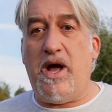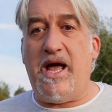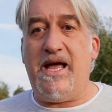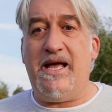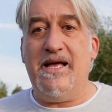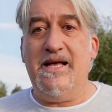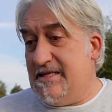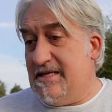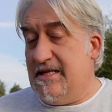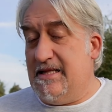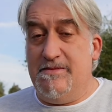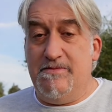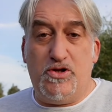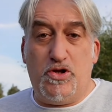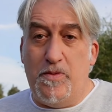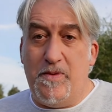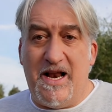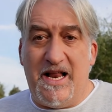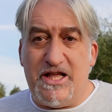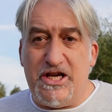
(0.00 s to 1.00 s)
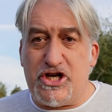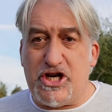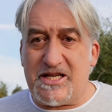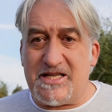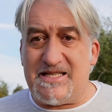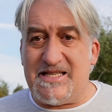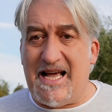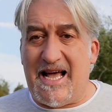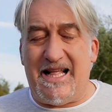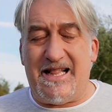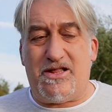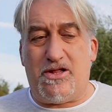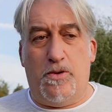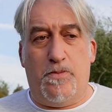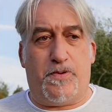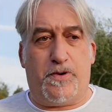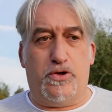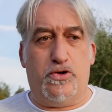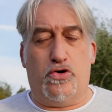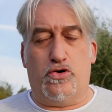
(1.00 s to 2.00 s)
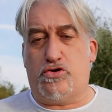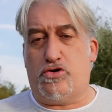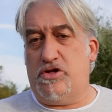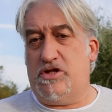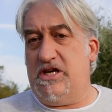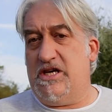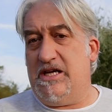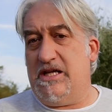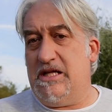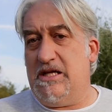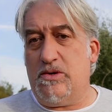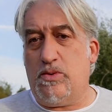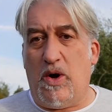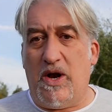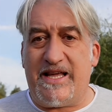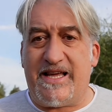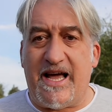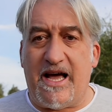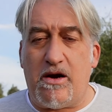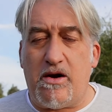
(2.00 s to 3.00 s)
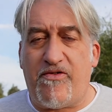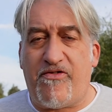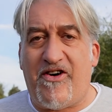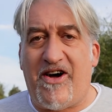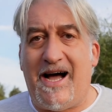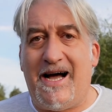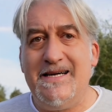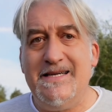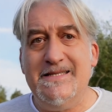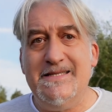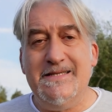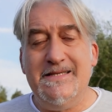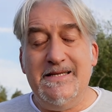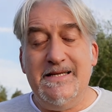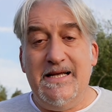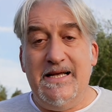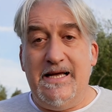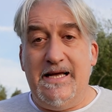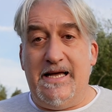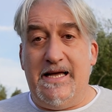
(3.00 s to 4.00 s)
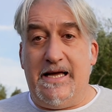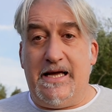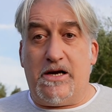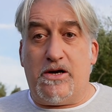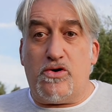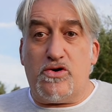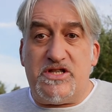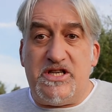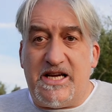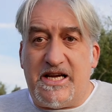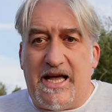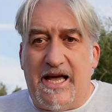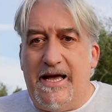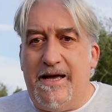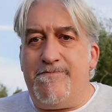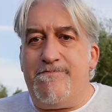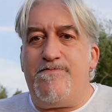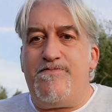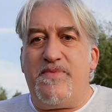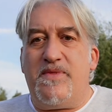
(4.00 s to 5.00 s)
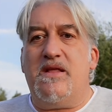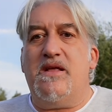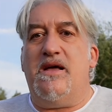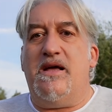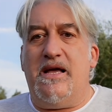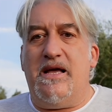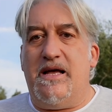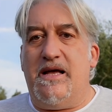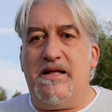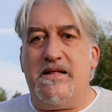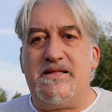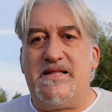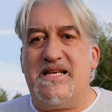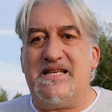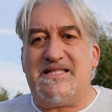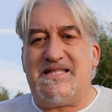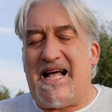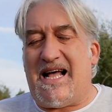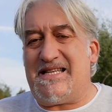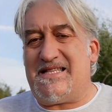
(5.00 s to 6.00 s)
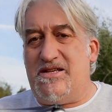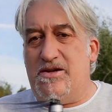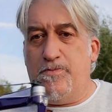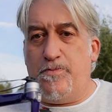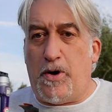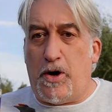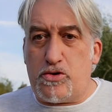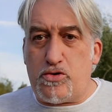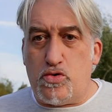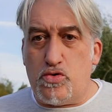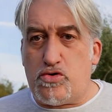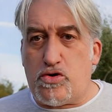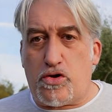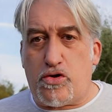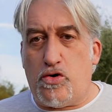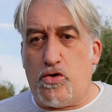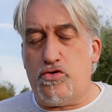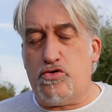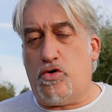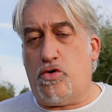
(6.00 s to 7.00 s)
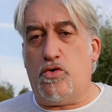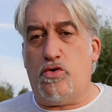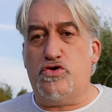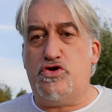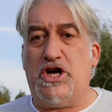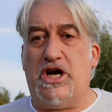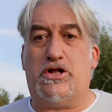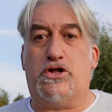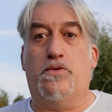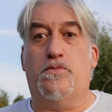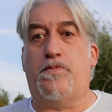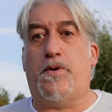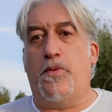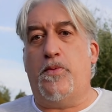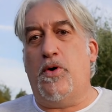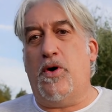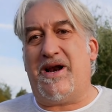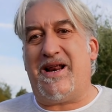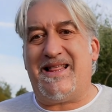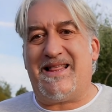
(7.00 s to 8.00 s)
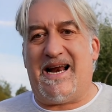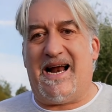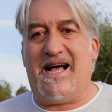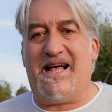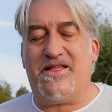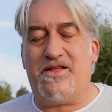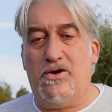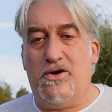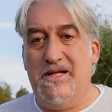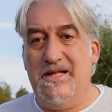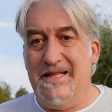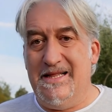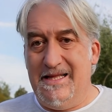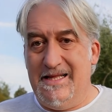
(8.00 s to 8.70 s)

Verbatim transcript: eh, del 2017 un prodotto di qualche anno fa eh, così che eh, testassi un po' a tutto tondo un oggetto un po' più arretrato